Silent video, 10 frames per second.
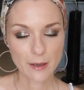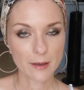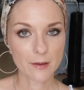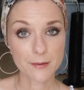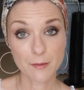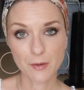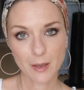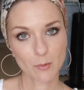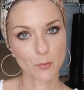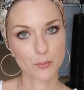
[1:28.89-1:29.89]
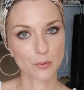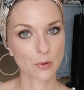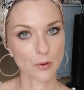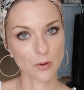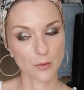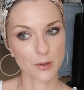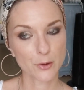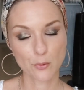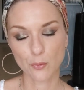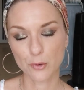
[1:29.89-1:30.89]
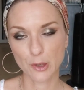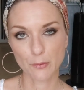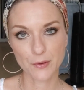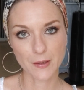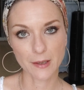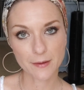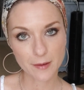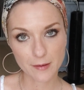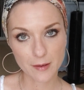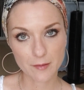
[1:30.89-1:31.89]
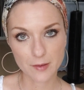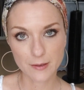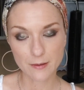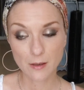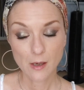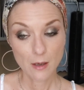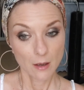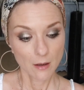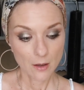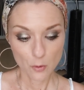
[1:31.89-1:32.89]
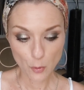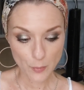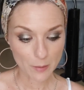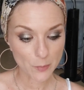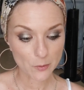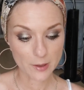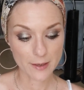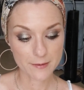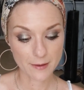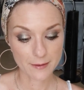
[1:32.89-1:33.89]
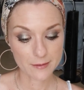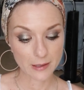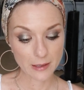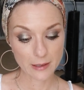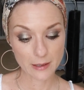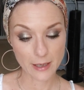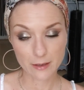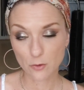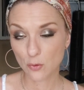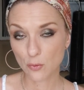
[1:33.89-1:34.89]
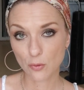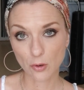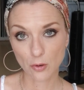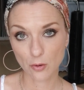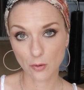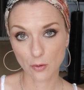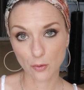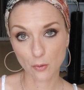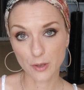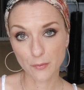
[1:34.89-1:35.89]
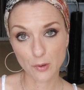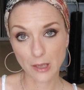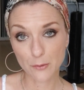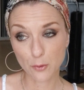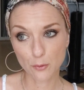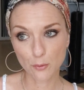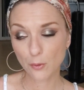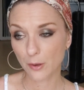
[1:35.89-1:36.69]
Et c'est vraiment pour euh, les jours où j'ai envie d'aller très très vite, ne pas me prendre la tête et être sûre euh, au niveau de la tenue.